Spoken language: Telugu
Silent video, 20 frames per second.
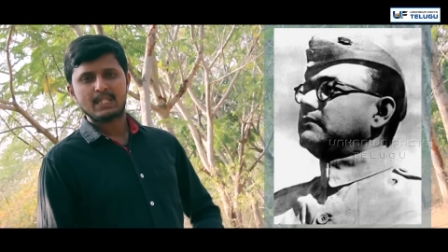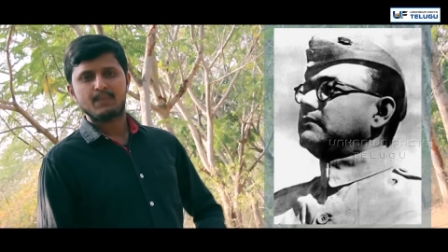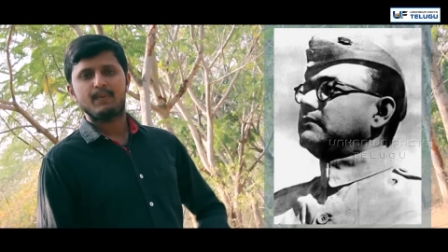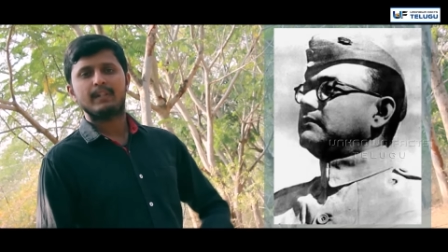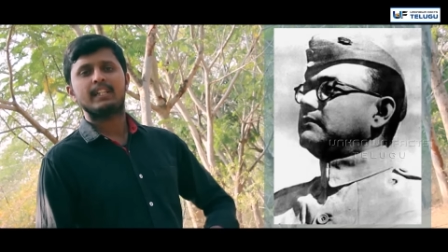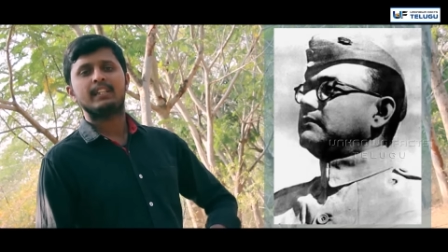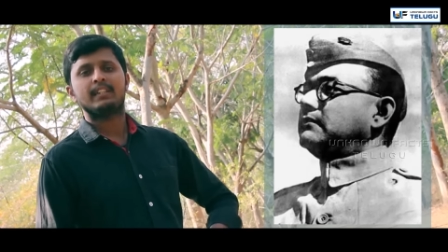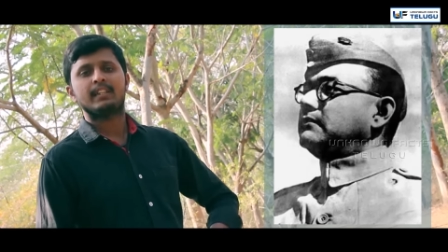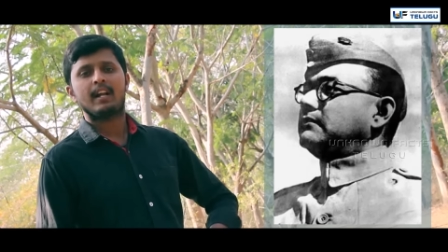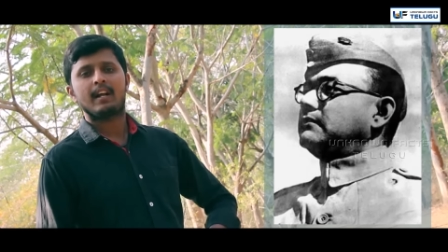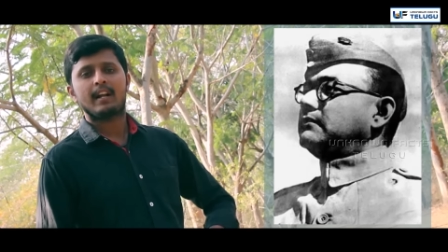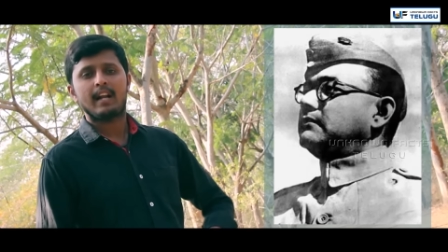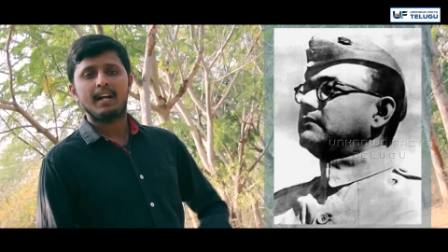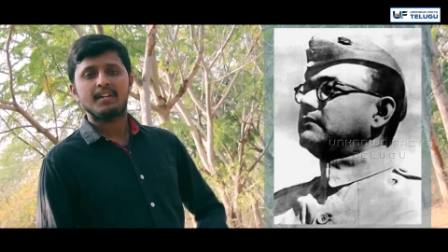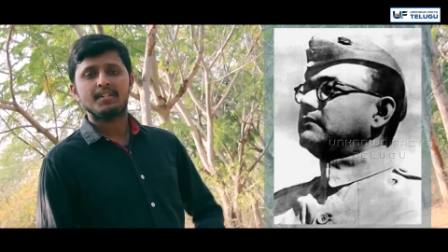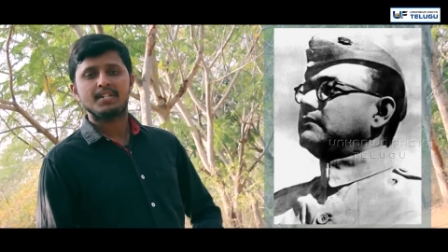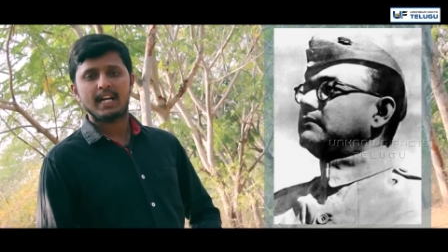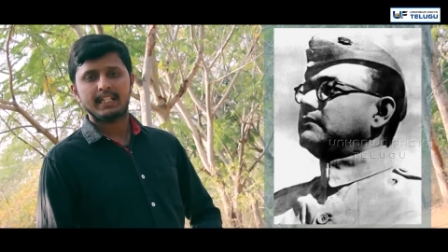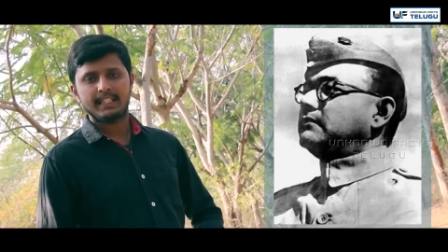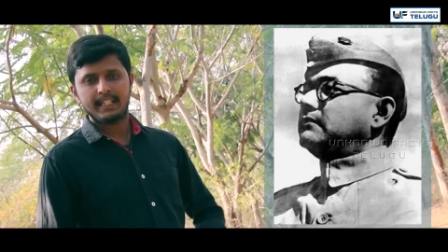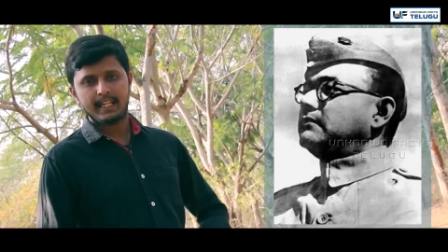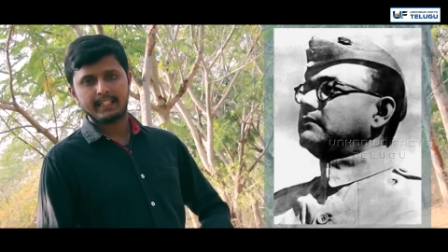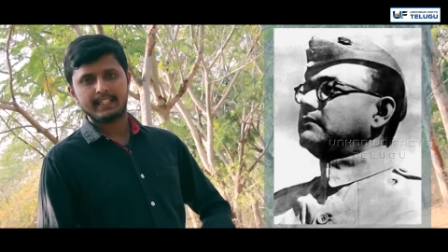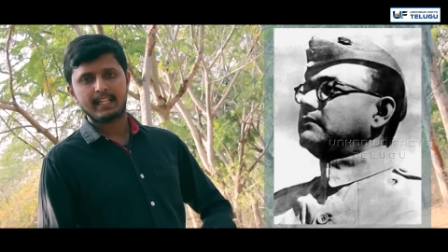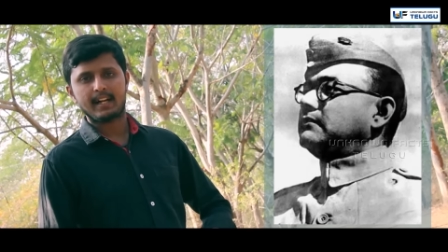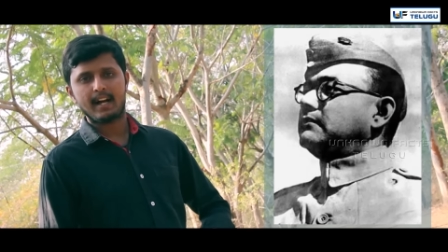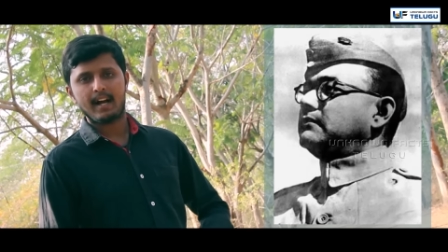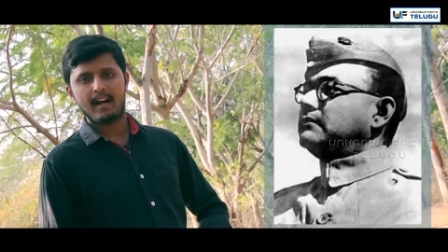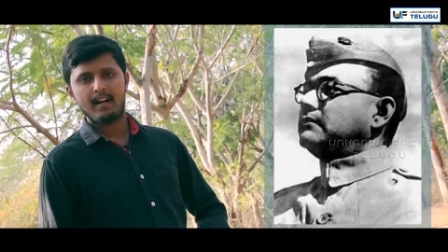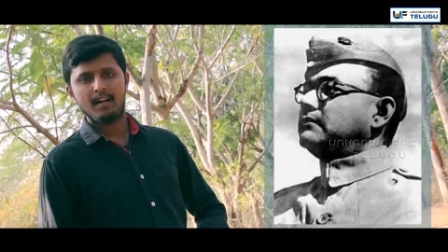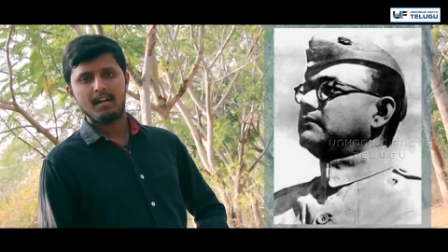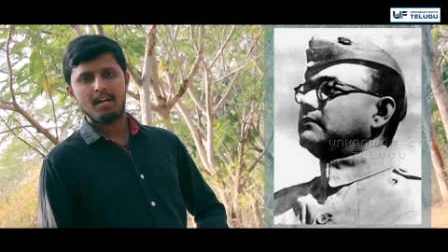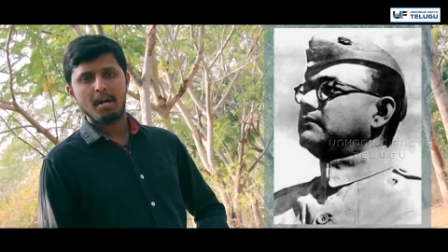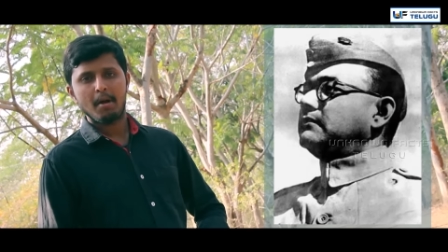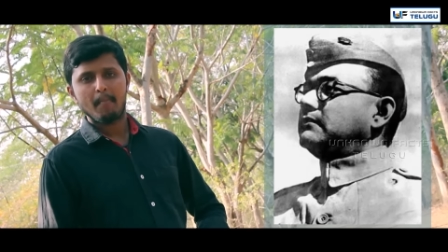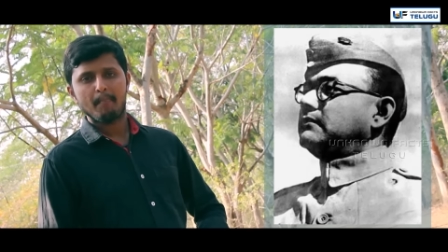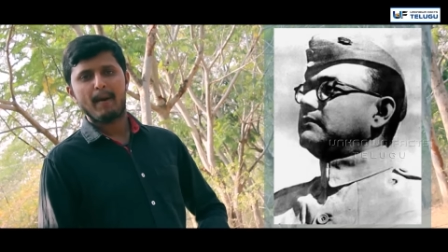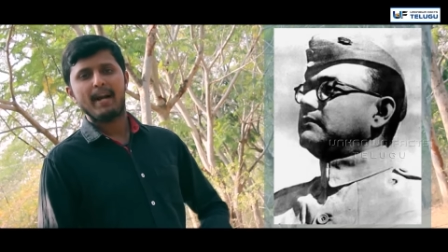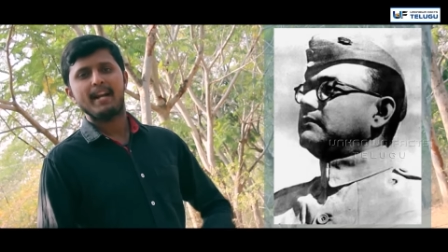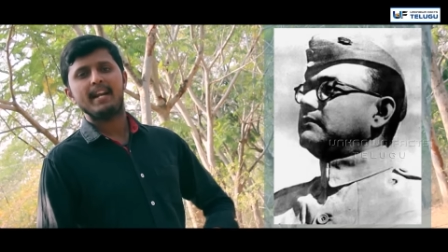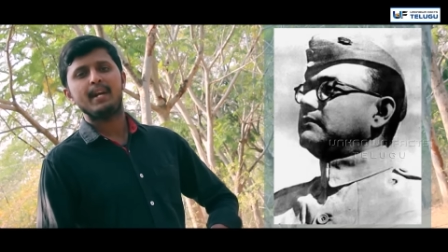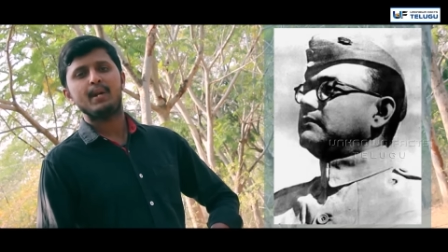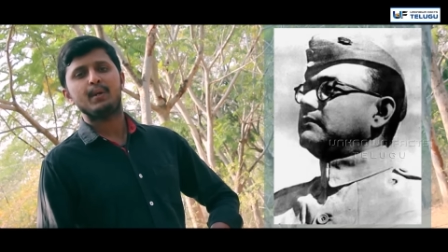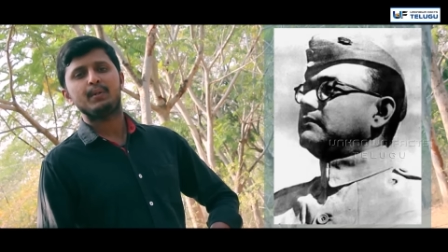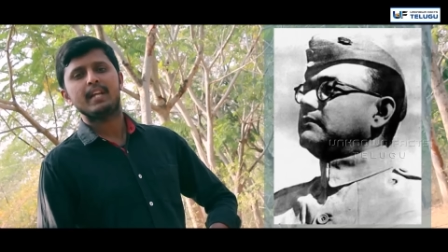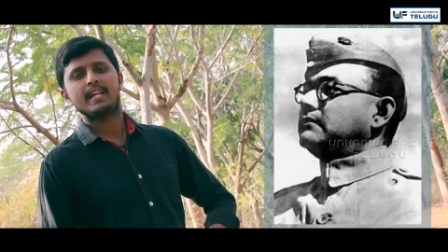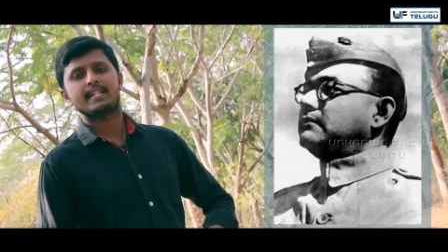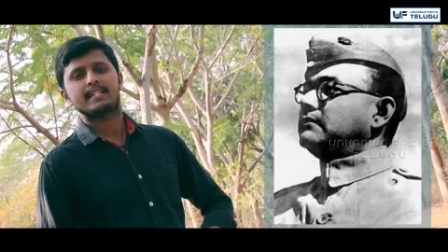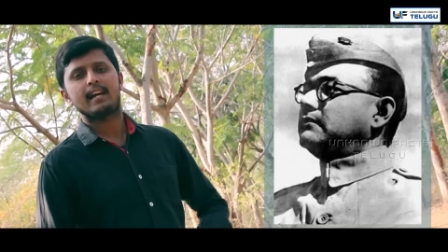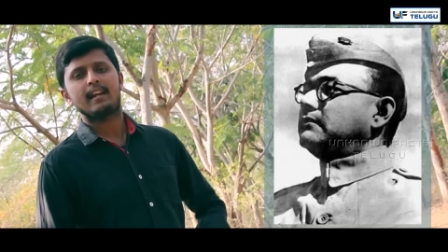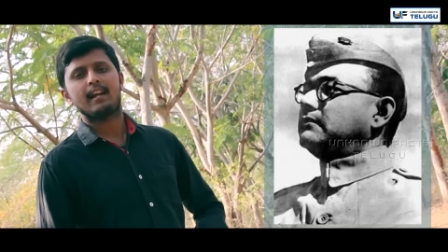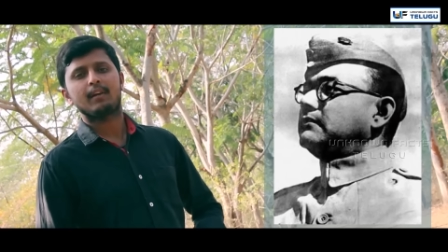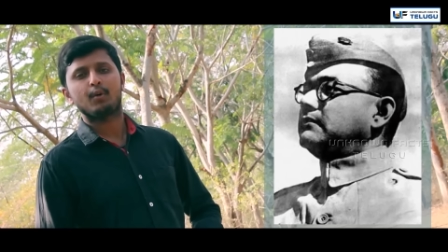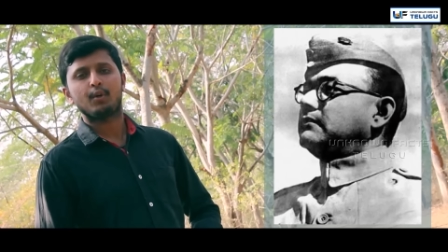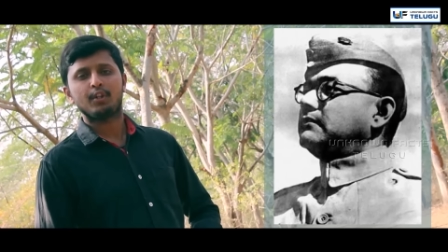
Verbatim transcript: స్వతంత్ర రాజ్యాధినేతగా పన్నెండు దేశాల